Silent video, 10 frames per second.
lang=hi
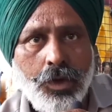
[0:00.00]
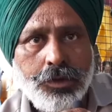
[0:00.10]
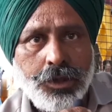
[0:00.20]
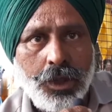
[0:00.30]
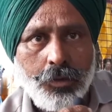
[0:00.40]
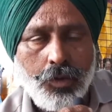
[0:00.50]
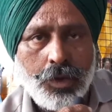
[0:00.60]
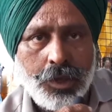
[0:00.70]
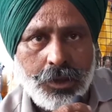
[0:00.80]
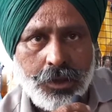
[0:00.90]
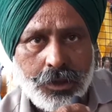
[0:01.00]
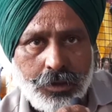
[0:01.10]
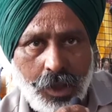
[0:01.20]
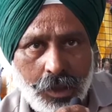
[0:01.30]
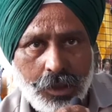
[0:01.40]
चाहे वो कांटेदार
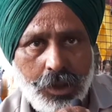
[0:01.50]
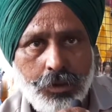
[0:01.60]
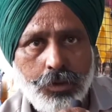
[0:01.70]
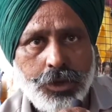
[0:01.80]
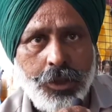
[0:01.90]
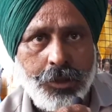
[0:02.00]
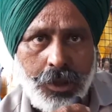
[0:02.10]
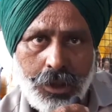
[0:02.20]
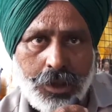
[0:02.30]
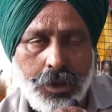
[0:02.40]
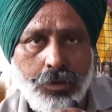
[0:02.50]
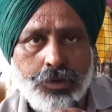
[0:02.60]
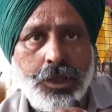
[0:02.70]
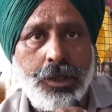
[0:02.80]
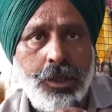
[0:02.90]
तार लगाई हो चाहे टीले खड़े हो
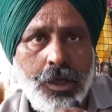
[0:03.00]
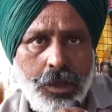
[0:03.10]
चाहे